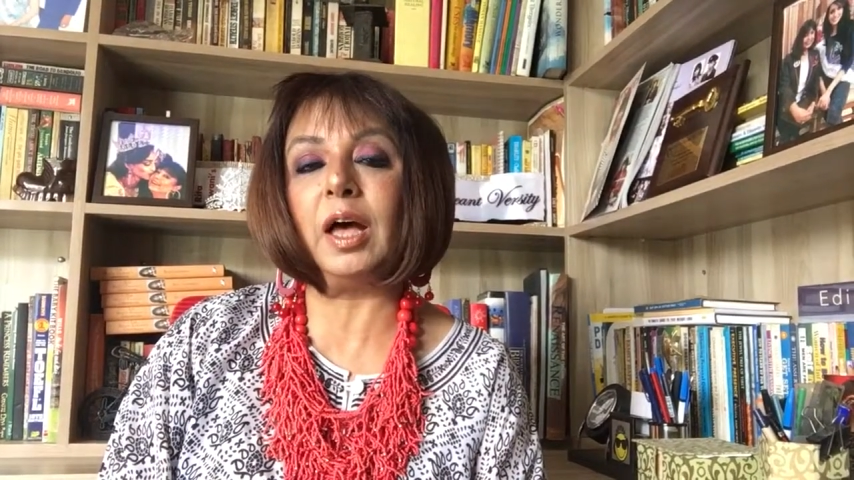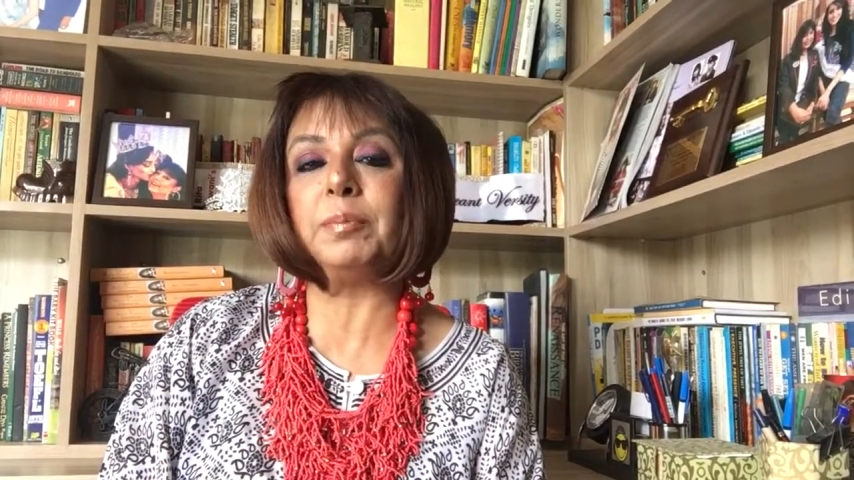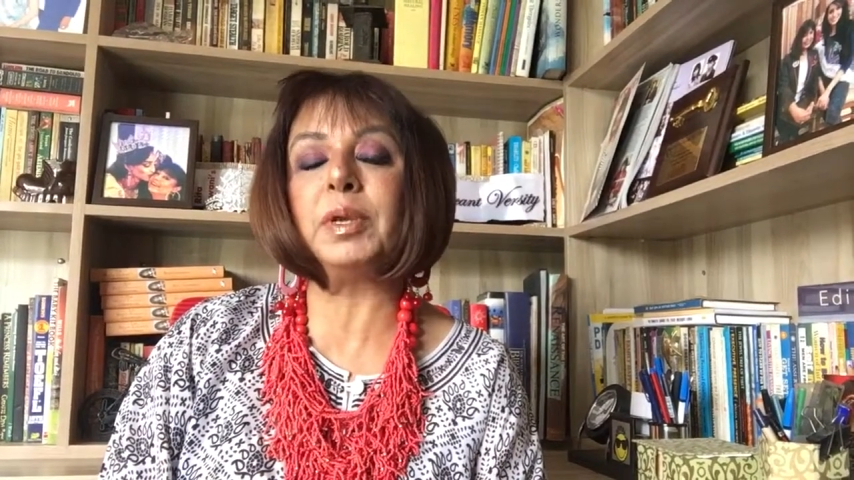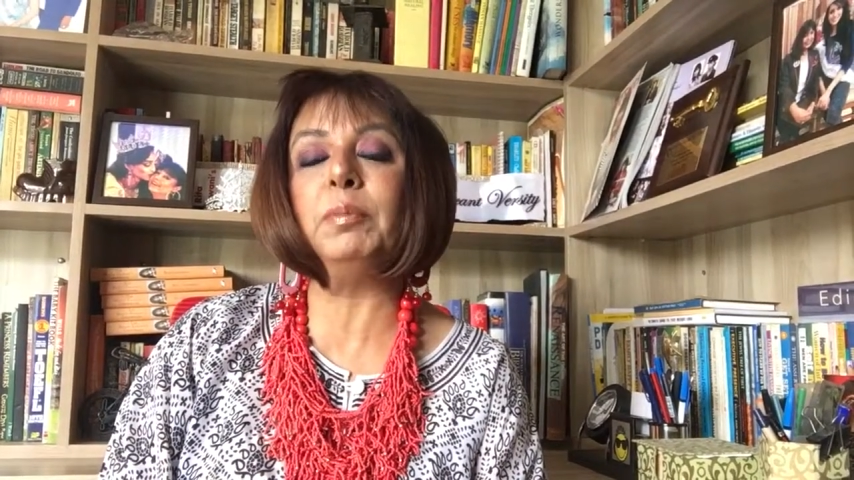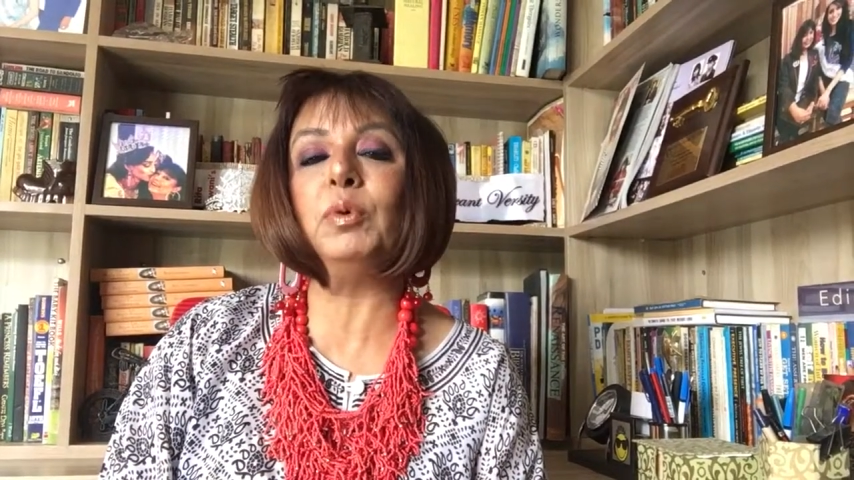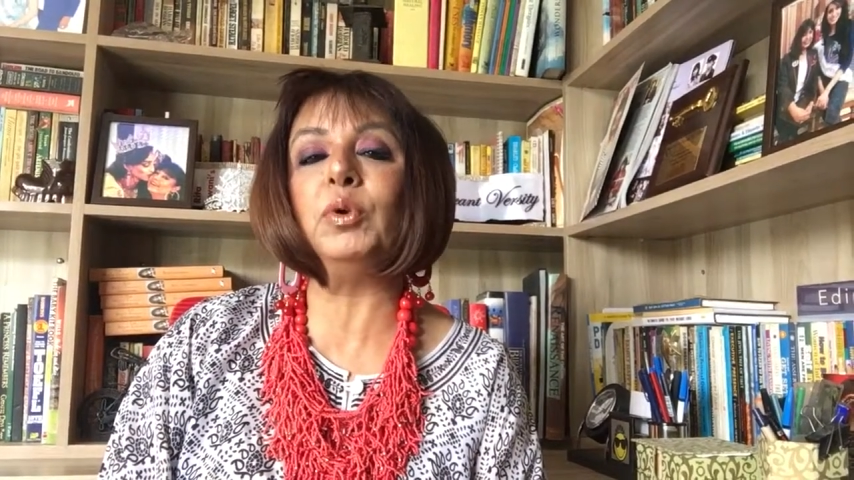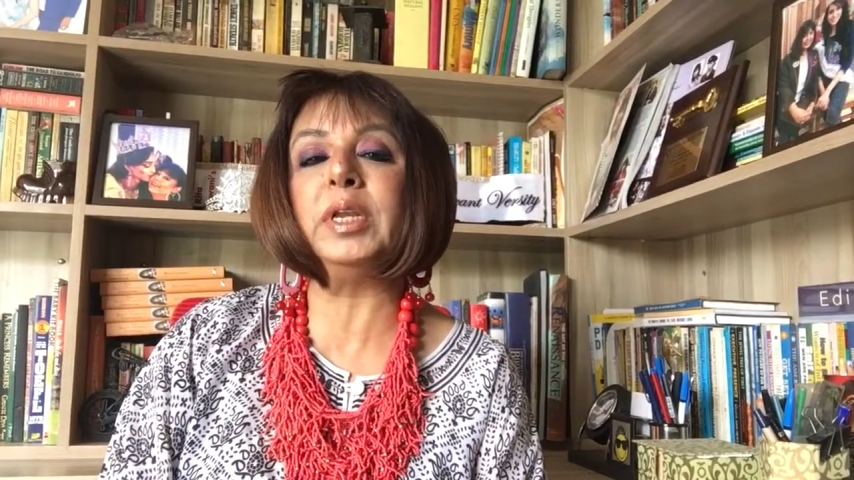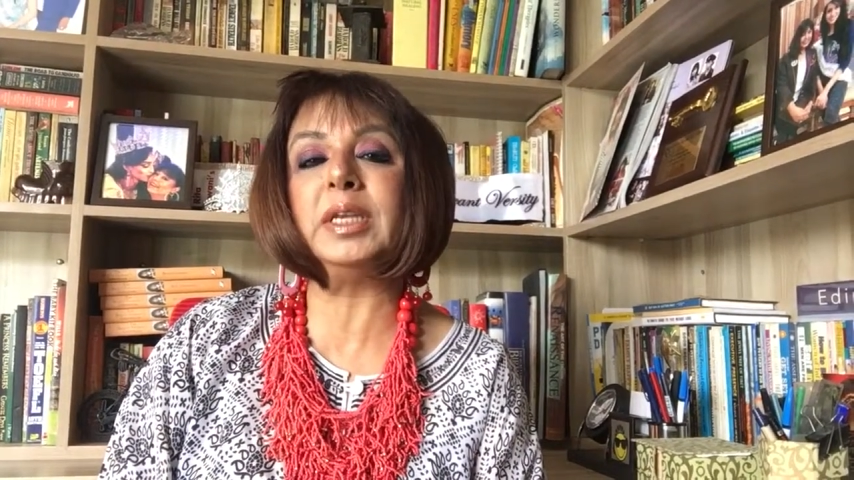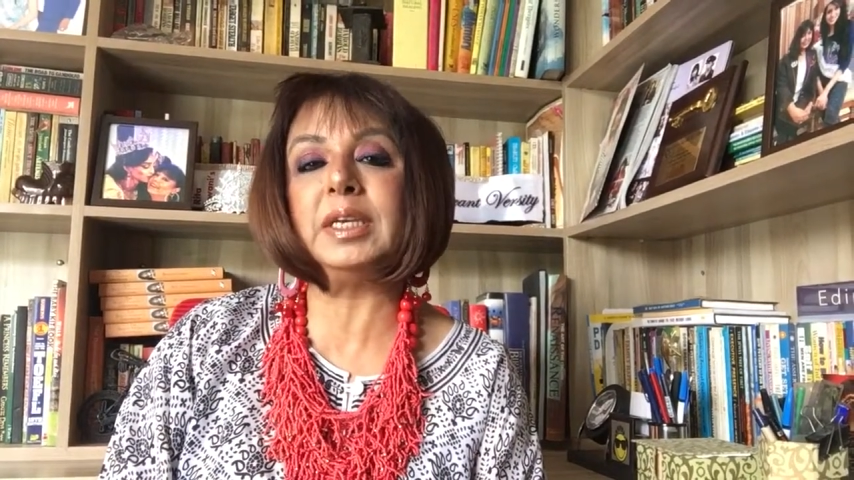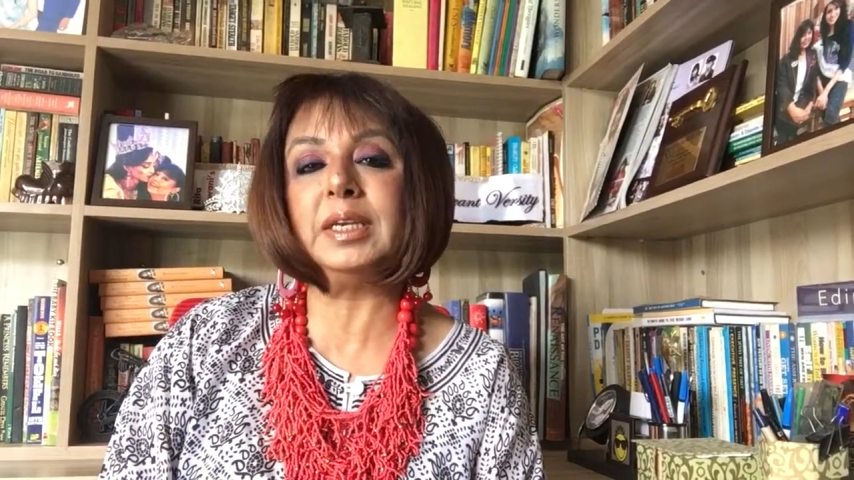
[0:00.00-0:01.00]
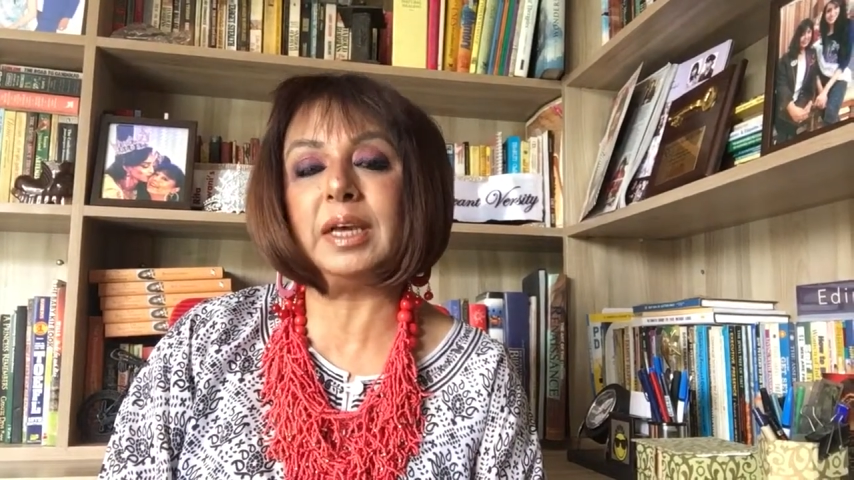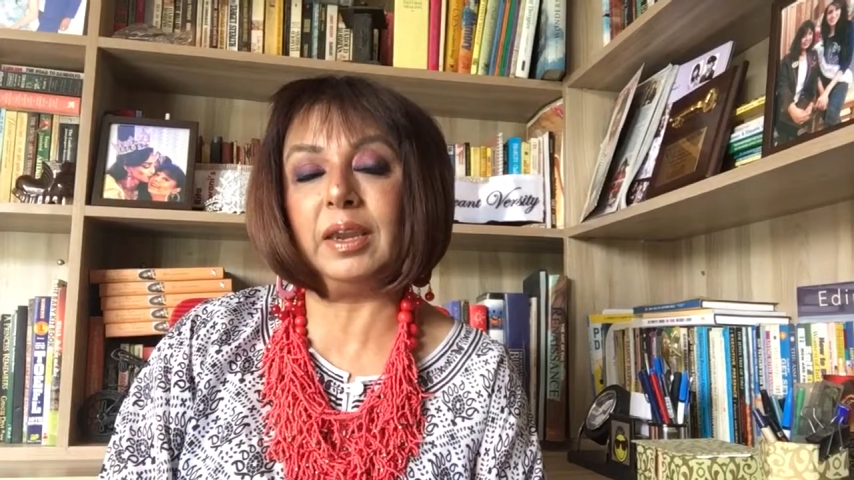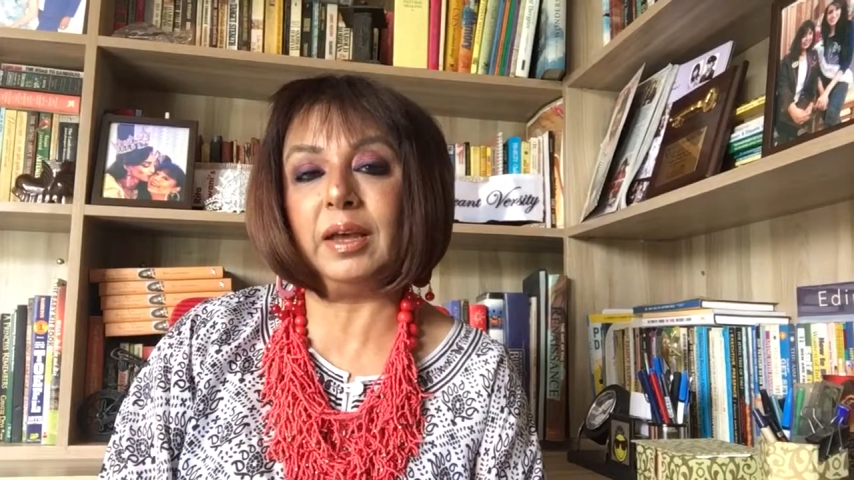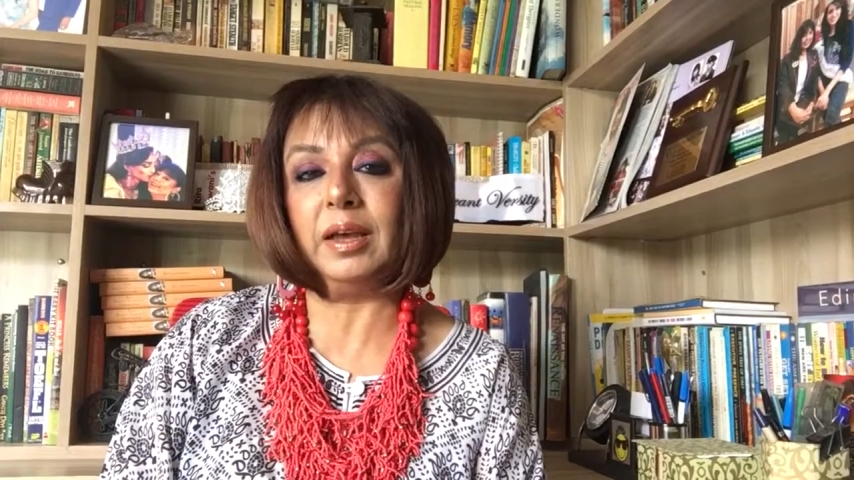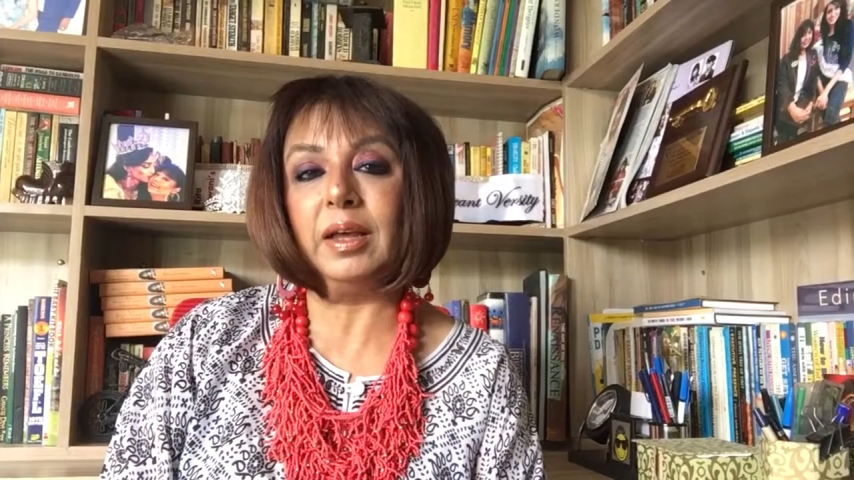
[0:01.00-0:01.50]
आपके बोलने की
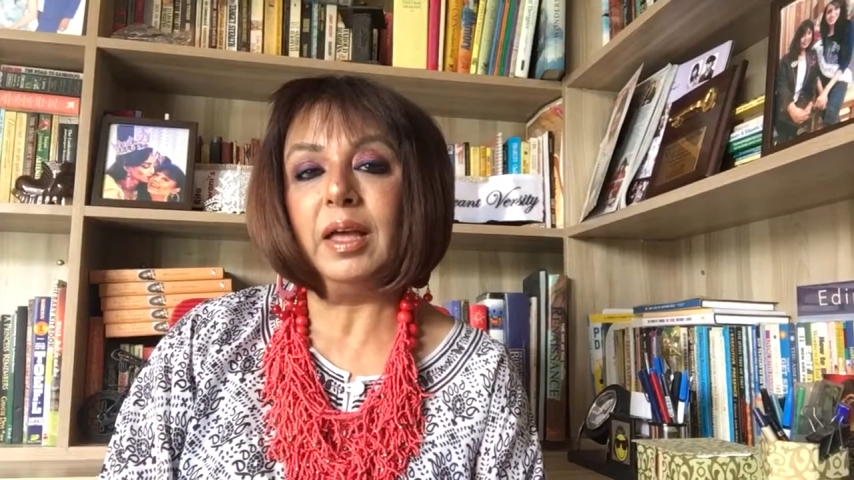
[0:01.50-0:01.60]
कला